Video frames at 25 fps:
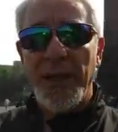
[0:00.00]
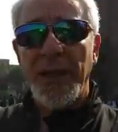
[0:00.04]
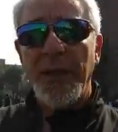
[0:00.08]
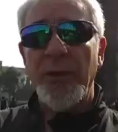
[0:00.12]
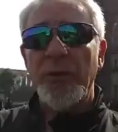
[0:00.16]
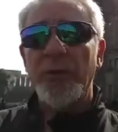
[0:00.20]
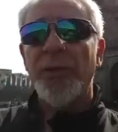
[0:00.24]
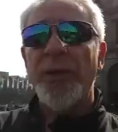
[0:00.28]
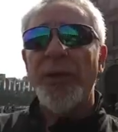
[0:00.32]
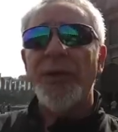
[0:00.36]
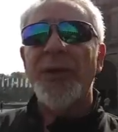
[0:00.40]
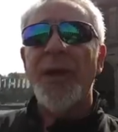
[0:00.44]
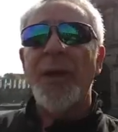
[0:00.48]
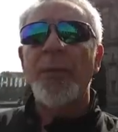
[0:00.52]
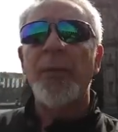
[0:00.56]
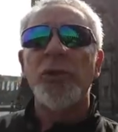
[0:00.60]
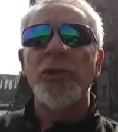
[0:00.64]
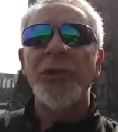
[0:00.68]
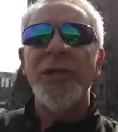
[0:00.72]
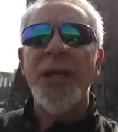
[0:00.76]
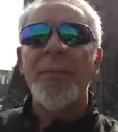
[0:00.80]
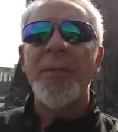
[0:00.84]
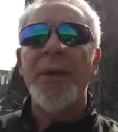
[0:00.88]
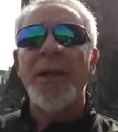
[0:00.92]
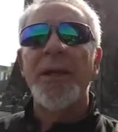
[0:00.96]
que
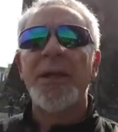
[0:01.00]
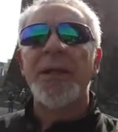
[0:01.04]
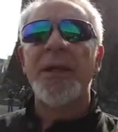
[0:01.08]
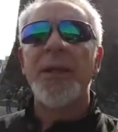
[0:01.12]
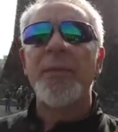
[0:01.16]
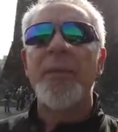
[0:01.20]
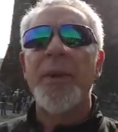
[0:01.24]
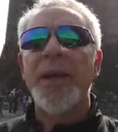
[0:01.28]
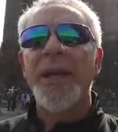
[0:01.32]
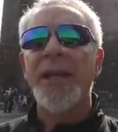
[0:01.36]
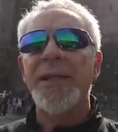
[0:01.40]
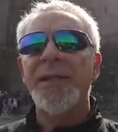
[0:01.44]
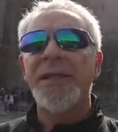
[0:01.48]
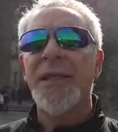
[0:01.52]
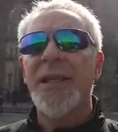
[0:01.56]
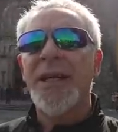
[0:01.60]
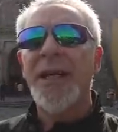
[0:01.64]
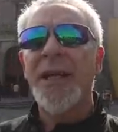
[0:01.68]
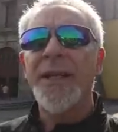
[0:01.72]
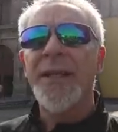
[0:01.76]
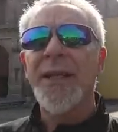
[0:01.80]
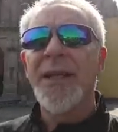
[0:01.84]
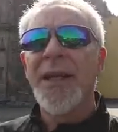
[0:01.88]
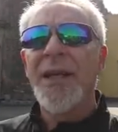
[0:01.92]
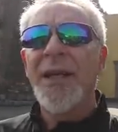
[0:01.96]
utilizamos SAMA para
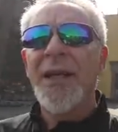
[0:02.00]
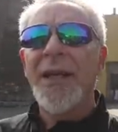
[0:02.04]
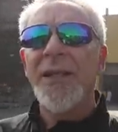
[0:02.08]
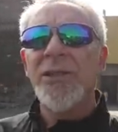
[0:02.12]
checar.